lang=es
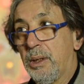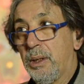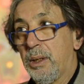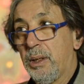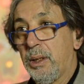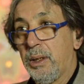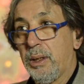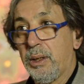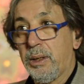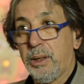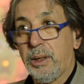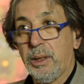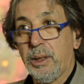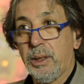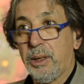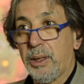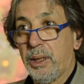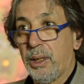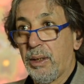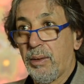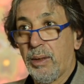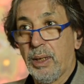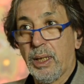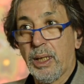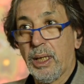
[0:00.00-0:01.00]
este,
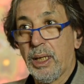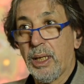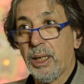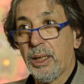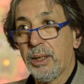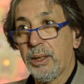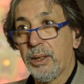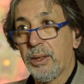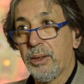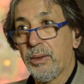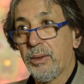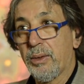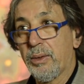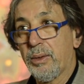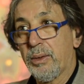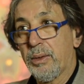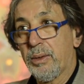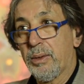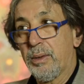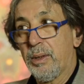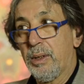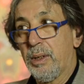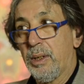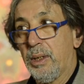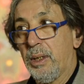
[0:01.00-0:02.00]
trabajando
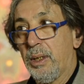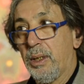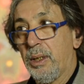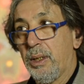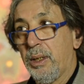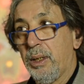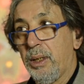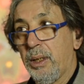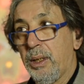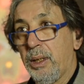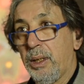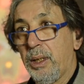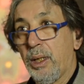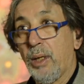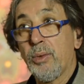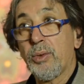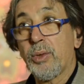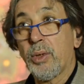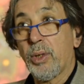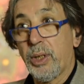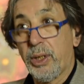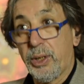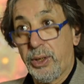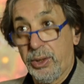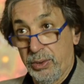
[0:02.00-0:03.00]
y
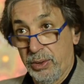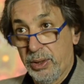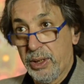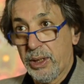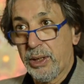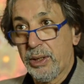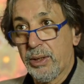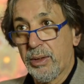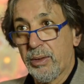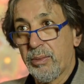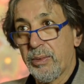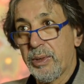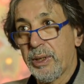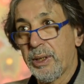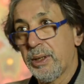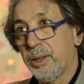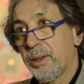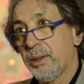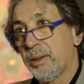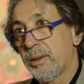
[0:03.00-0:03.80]
autogestionándome.